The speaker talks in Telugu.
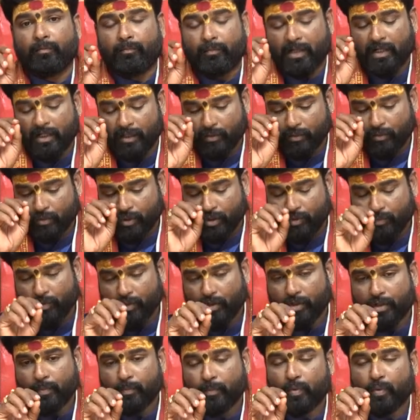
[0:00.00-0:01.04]
మన
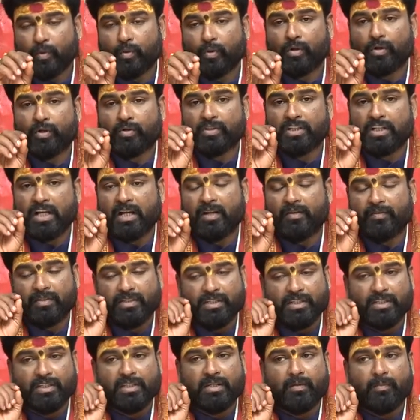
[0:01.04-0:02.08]
గృహంలో నింపుకోవటం చాలా
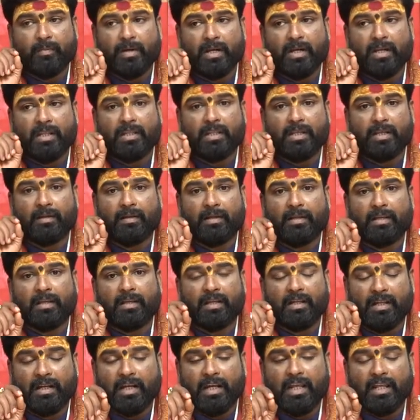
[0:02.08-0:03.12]
విశిష్టమైనది
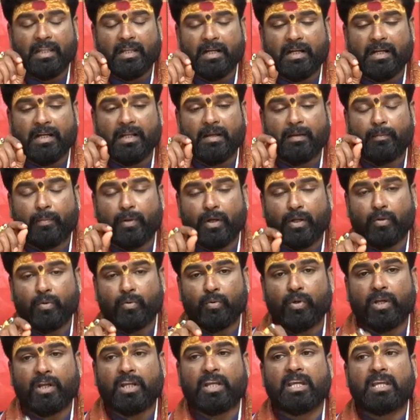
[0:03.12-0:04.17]
లేదంటే
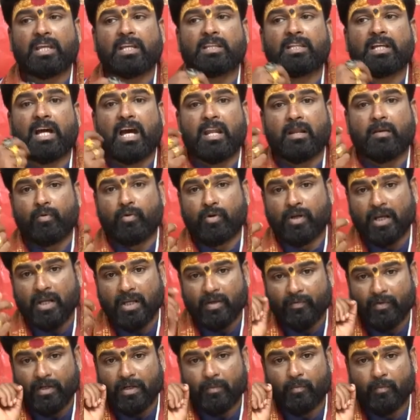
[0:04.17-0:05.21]
పరుగురికి దానముగా
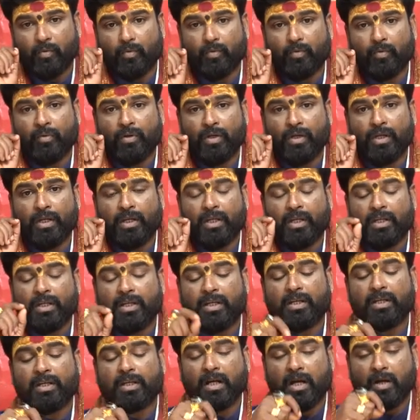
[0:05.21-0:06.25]
ఇవ్వటము
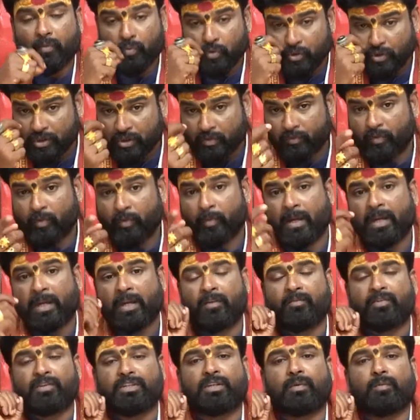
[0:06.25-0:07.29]
ఇంకా ఉత్తమమైన
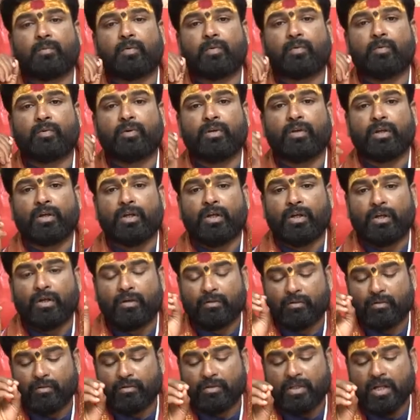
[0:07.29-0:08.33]
విషయము
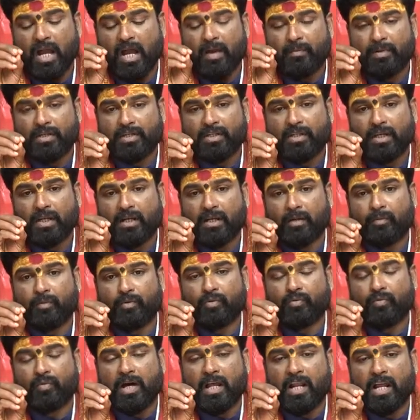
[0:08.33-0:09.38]
రుద్రాభిషేకము
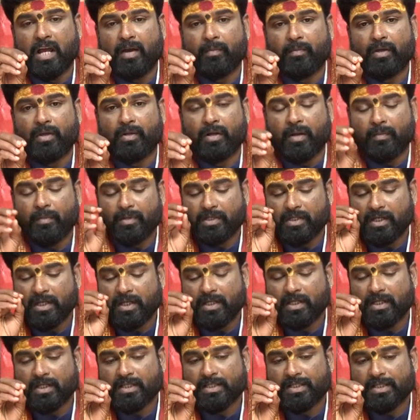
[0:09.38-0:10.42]
ద్వారా మీరు
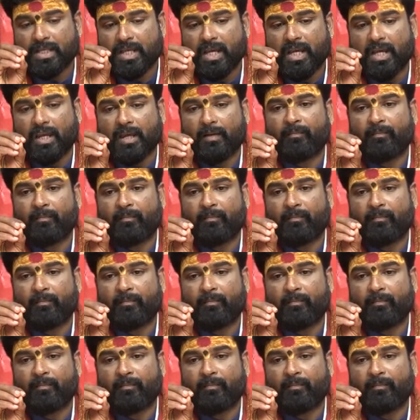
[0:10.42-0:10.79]
అభిషేకిస్తే